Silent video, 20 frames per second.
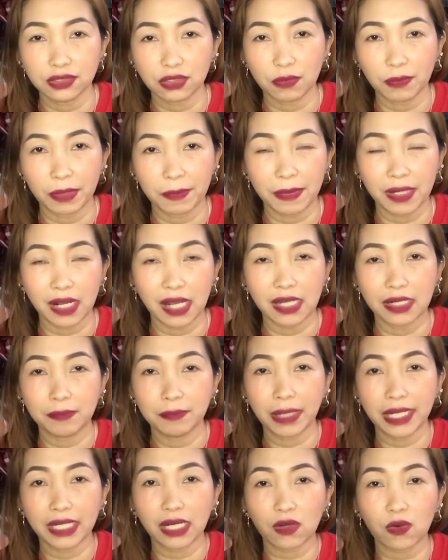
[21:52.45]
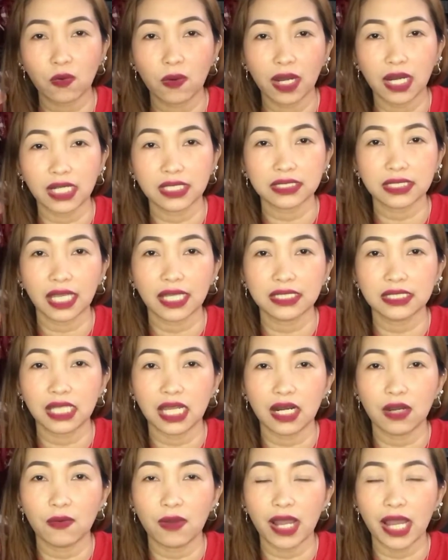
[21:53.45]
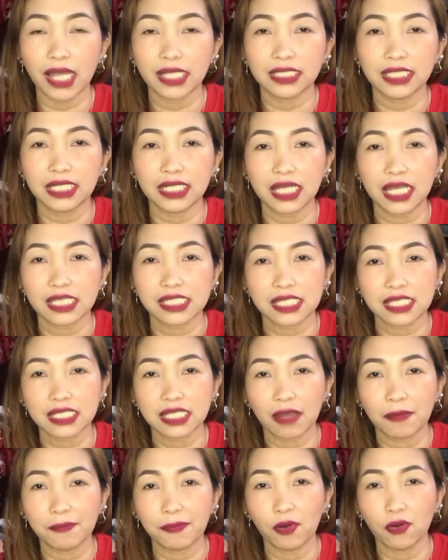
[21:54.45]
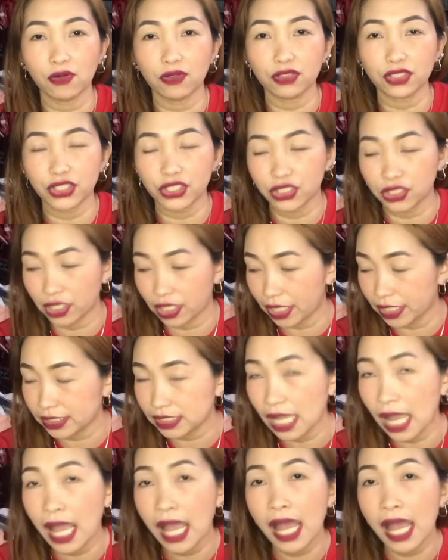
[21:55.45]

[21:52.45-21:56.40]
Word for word: So, may, mga, may nakuha lang tayong dalawang Adidas, isang polo shirt.